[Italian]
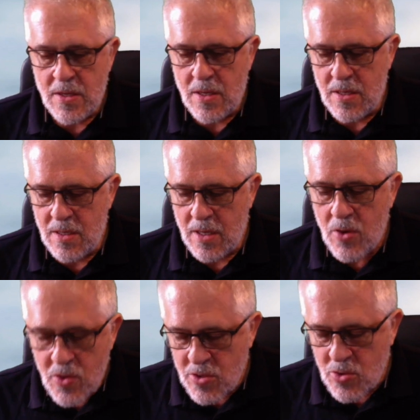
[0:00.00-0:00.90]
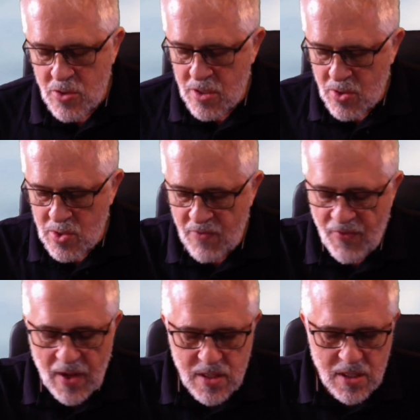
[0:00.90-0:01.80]
eh, hanno detto delle cose
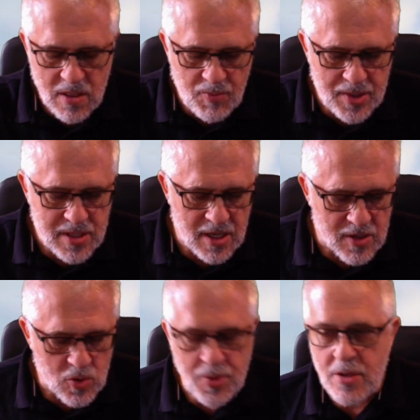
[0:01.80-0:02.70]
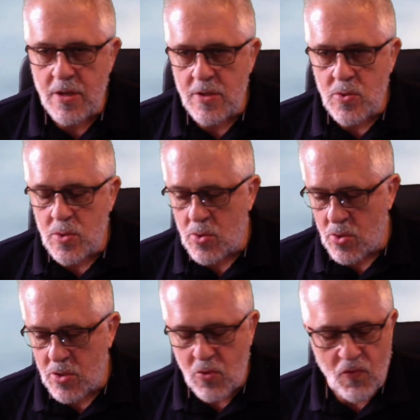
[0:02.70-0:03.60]
false nel passato, pertanto sono
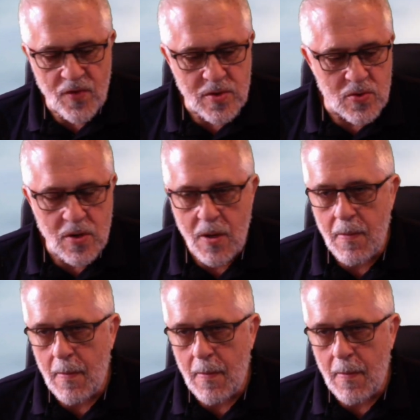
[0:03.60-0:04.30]
dei truffatori.